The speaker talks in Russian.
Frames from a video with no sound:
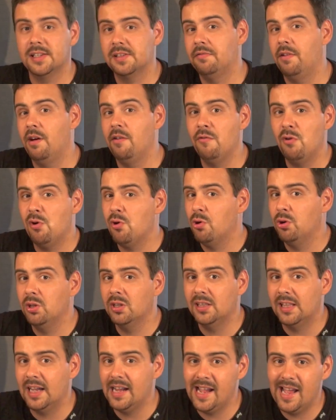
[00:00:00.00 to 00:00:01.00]
своего
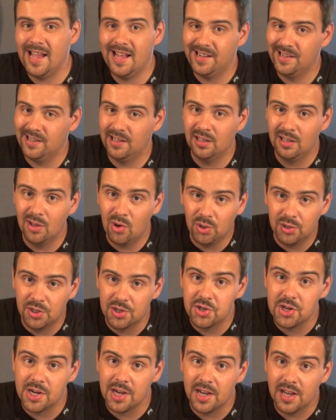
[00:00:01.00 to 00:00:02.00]
рода такая
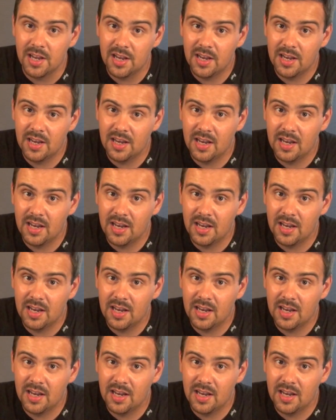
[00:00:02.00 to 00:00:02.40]
лодочка –